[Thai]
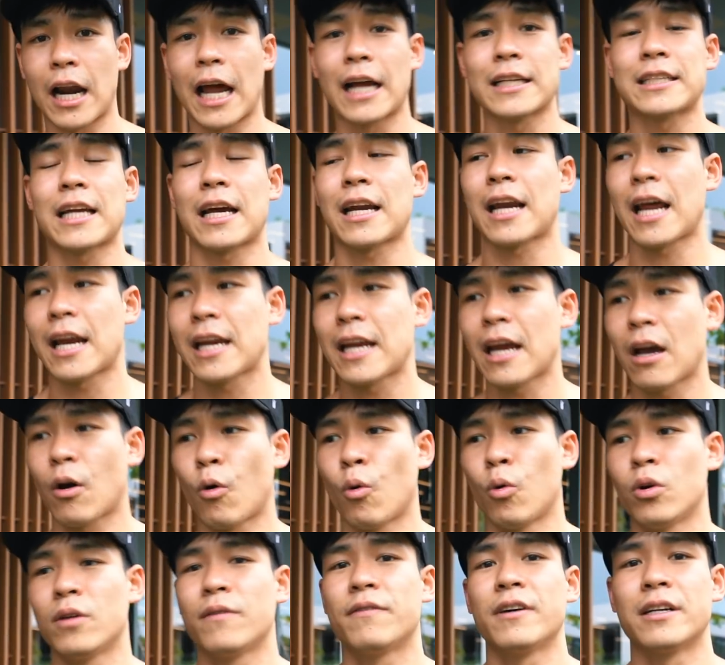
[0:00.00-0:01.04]
วหลังจากนั้นเนี่ย
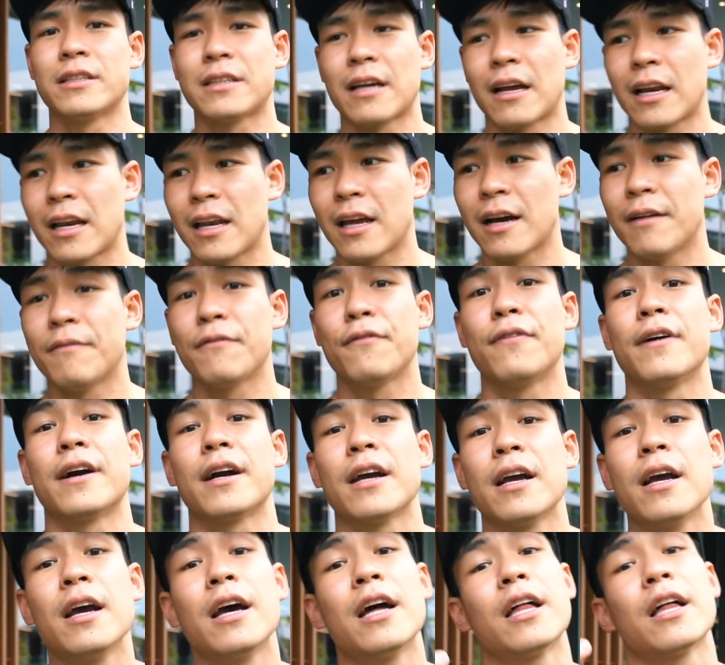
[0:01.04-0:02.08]
คุณถึงจะเริ่มฝึก
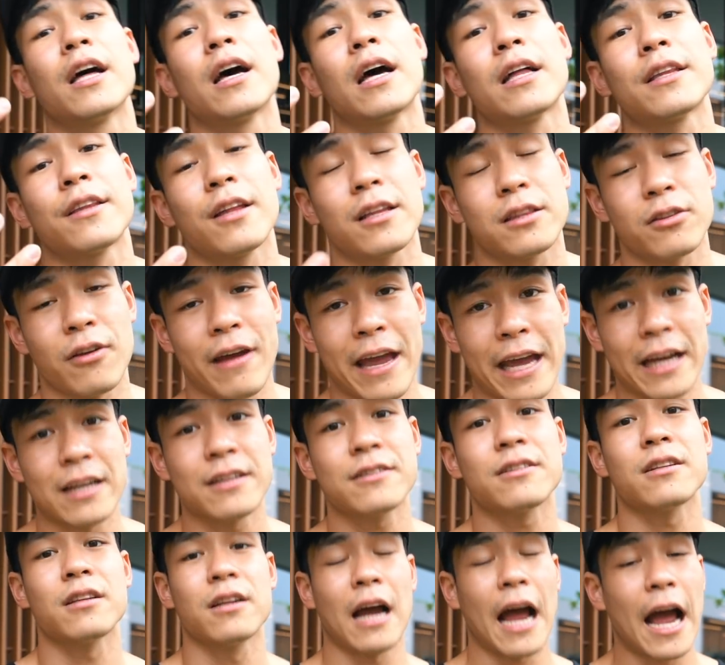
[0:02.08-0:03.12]
สเต็ง
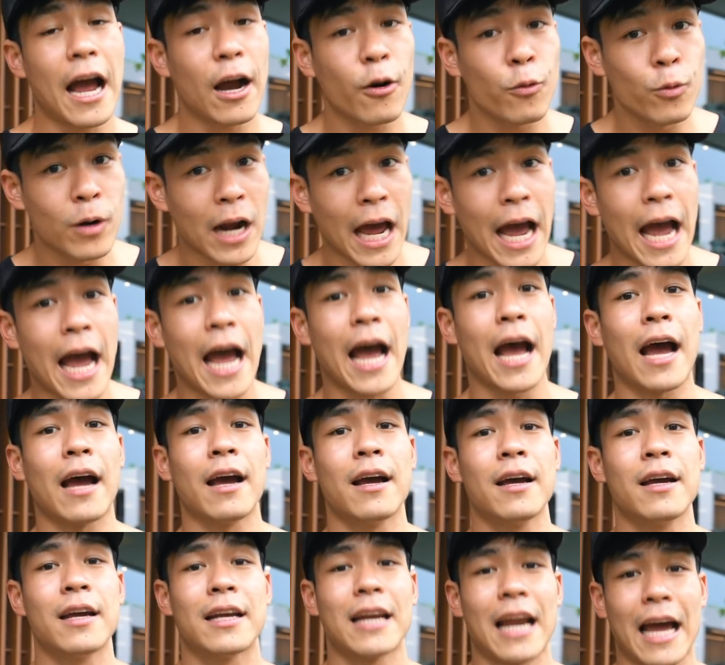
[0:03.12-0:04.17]
หรือ5คูณ
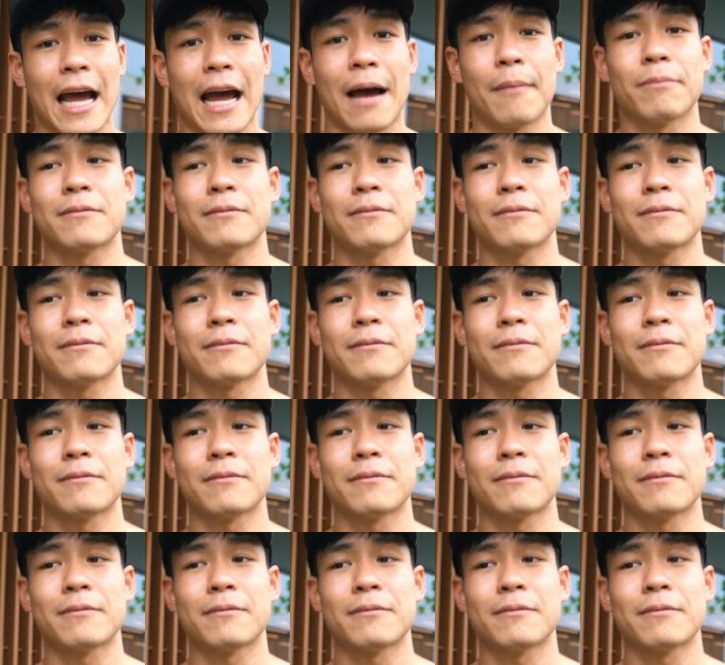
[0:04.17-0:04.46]
5นะครั